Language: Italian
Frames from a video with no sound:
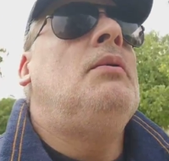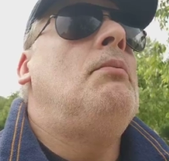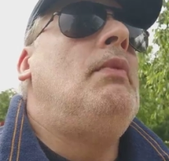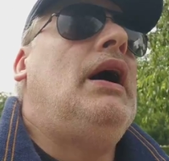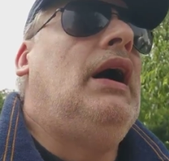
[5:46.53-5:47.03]

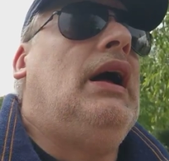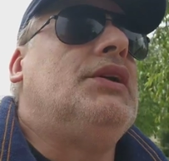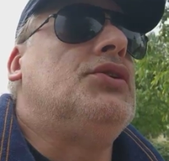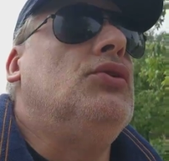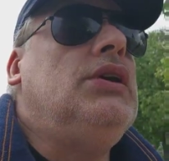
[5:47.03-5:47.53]
ma
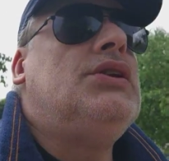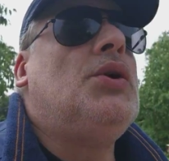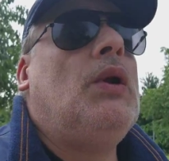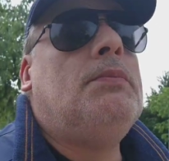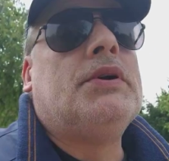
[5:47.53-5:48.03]
se lo dici a
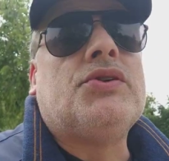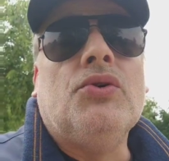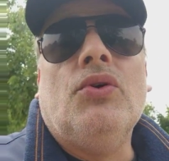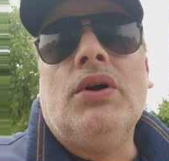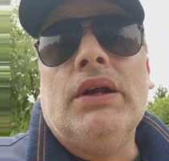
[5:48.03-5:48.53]
una
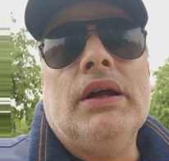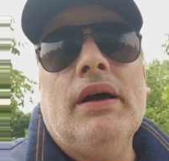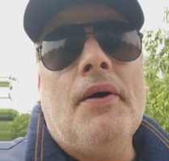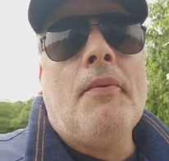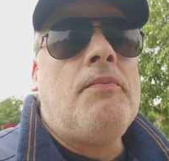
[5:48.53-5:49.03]
persona